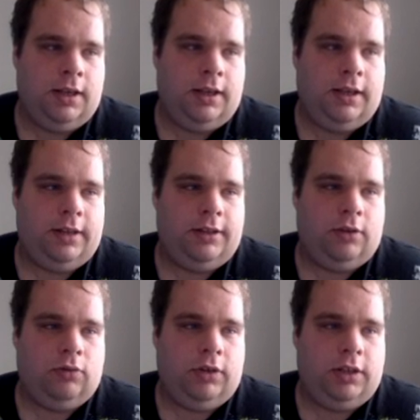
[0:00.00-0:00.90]
et dès
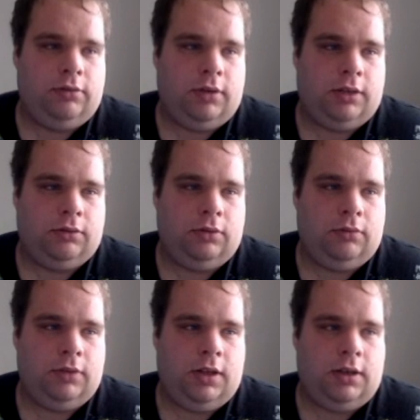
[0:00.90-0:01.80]
qu'on clique sur un truc,
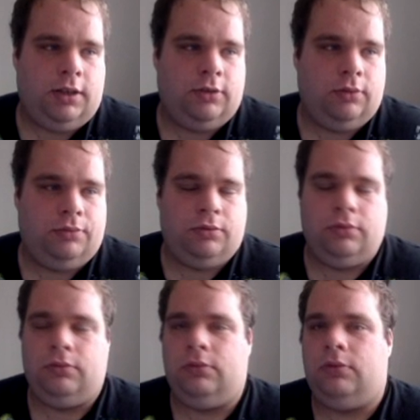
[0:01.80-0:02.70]
on a les
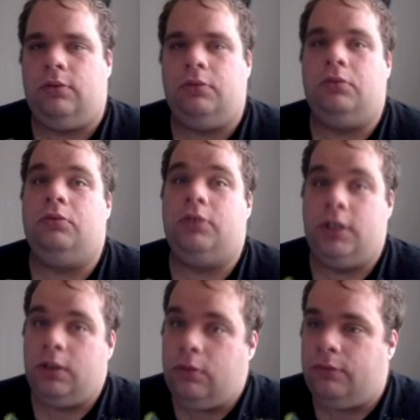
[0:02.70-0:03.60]
options de
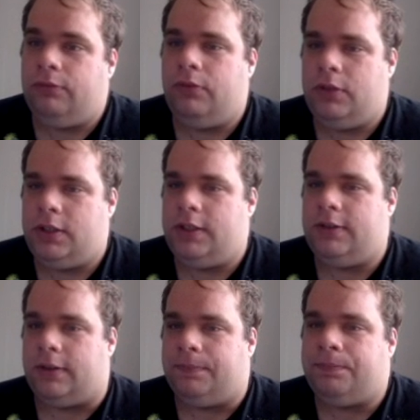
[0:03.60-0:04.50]
l'outil qu'on veut utiliser.